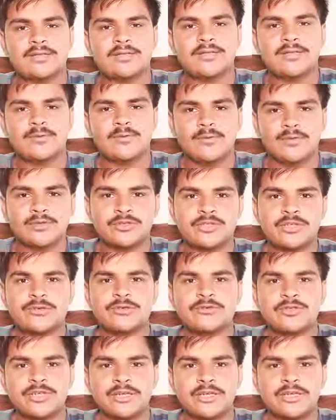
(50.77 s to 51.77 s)
सिर्फ और
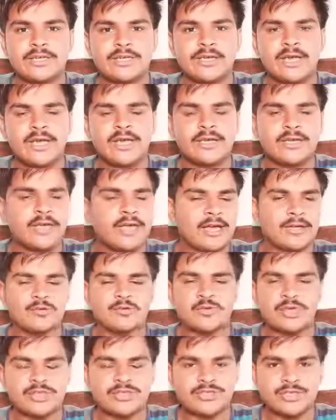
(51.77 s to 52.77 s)
सिर्फ ये ही है कि
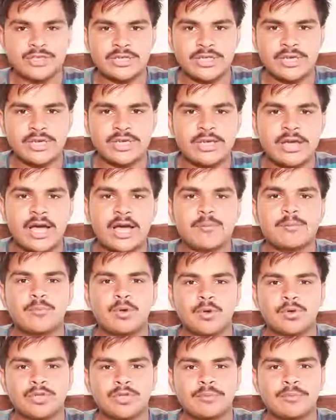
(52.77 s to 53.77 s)
एजुकेशन के लिए
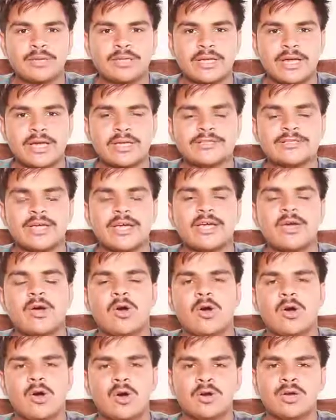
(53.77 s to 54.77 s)
आपको ये बताया जाए
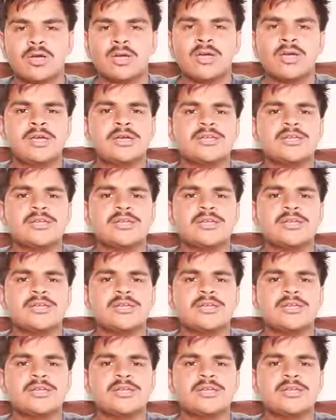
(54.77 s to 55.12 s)
और